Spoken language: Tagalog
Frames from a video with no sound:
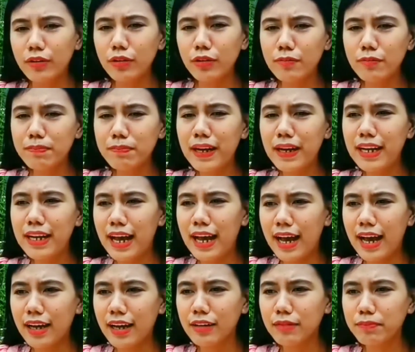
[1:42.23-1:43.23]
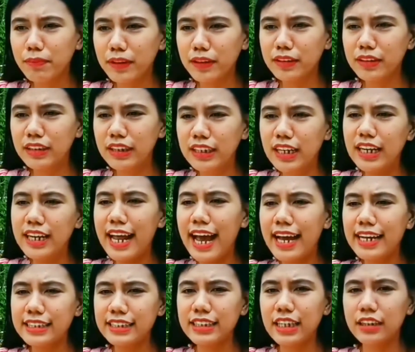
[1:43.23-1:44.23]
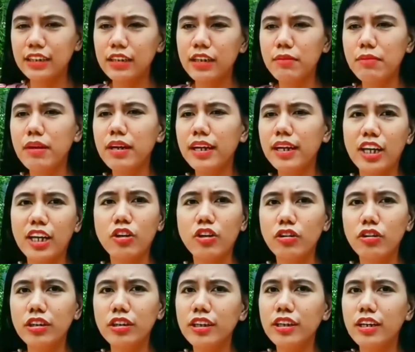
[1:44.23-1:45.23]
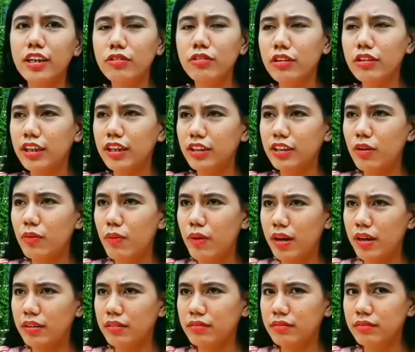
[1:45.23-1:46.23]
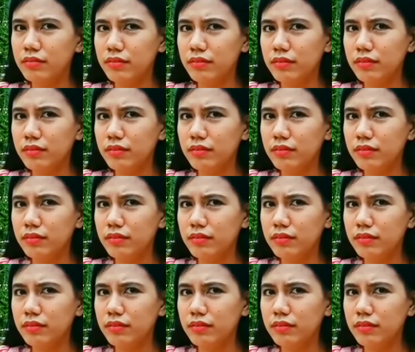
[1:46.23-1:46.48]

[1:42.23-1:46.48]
Doon pa lang, pag ninanais natin na magkaroon ng ganong katawan,